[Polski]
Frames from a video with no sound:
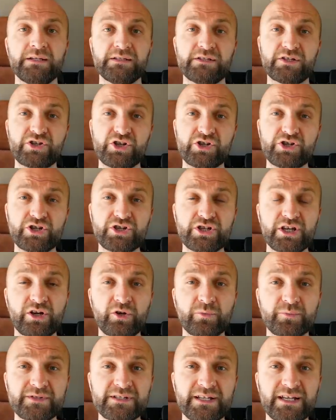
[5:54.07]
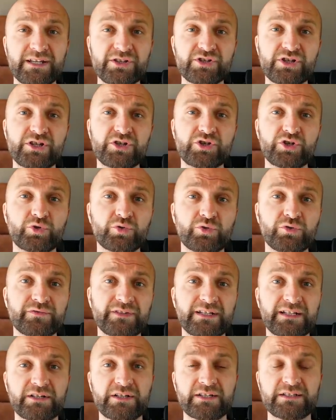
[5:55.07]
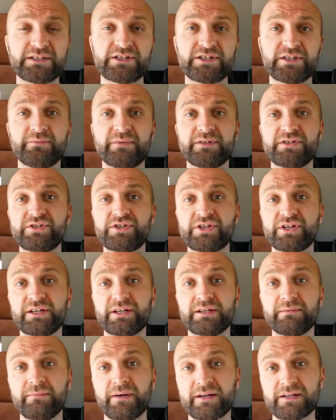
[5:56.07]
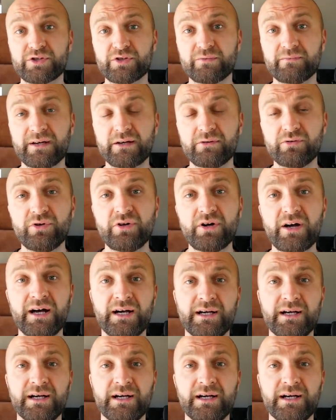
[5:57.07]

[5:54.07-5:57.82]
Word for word: I jeszcze trzecia opcja, jeżeli środków na koncie będzie bardzo mało,